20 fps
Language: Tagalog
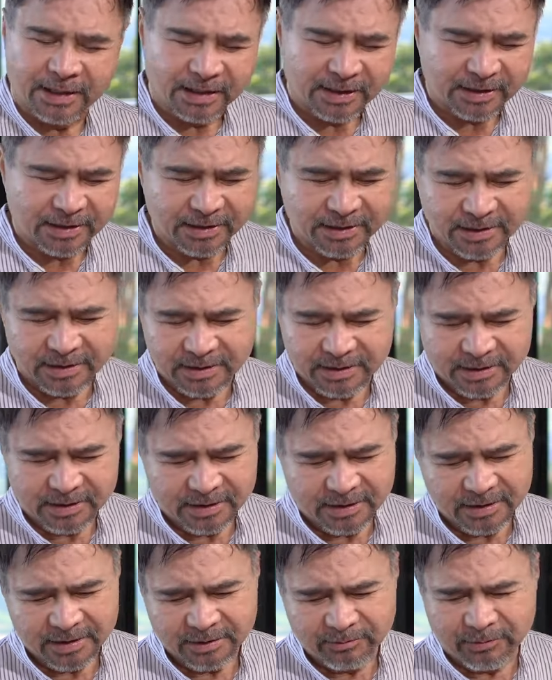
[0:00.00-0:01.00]

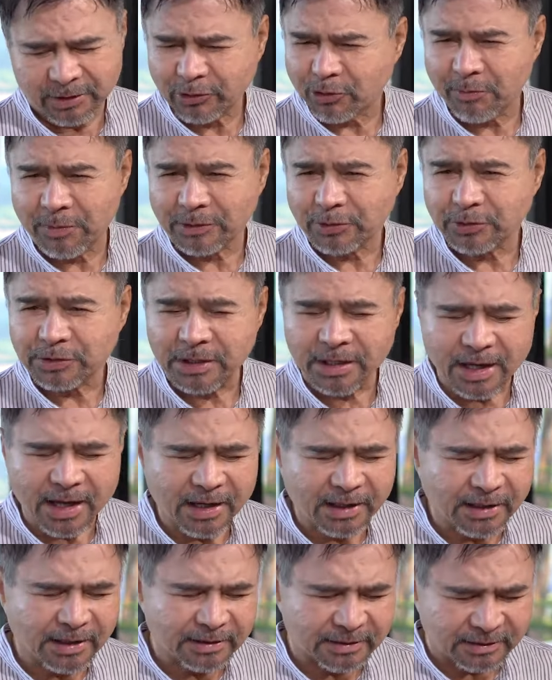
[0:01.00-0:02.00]
Yes. Pato-pato sa
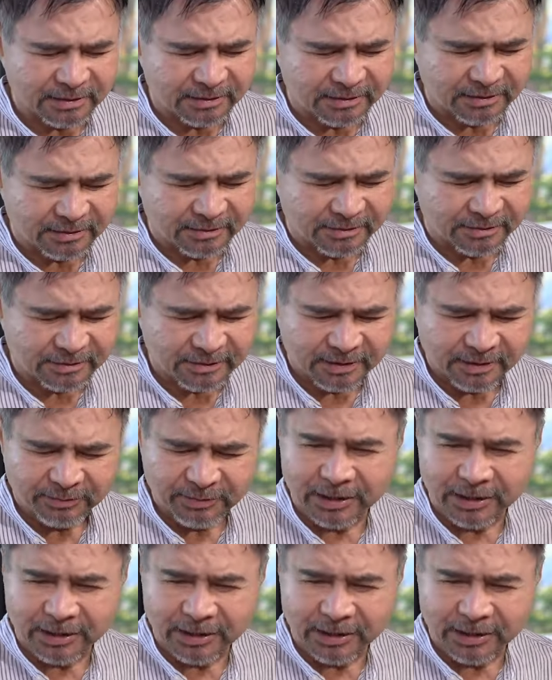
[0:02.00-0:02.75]
langit. Mm-hmm.